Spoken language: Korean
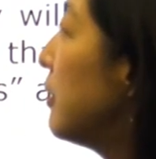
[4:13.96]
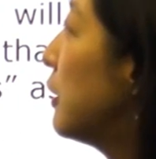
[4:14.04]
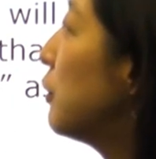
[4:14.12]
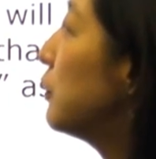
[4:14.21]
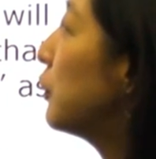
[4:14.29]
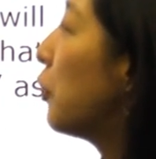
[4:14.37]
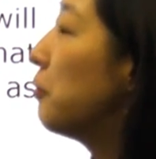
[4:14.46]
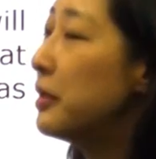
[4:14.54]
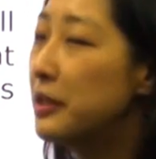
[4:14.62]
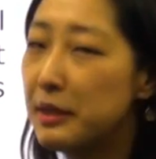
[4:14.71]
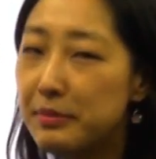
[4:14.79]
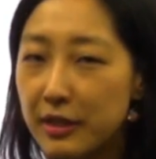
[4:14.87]
키울 때
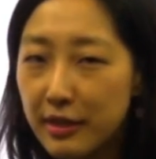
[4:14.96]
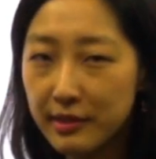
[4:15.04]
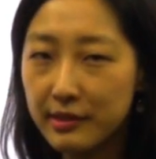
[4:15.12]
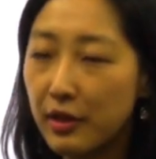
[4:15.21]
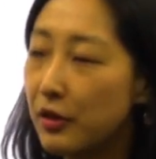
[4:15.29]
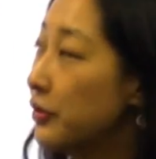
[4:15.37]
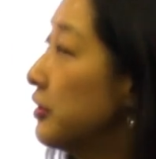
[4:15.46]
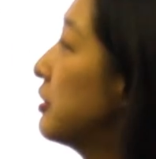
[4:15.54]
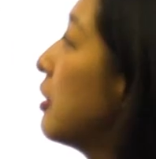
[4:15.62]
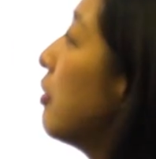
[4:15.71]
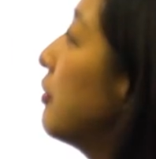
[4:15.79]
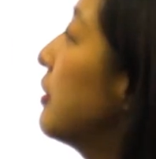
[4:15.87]
얼마나 힘들겠어요.
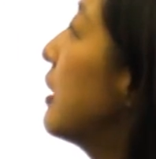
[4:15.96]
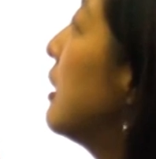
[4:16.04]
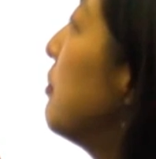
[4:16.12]
그렇죠? 근데 이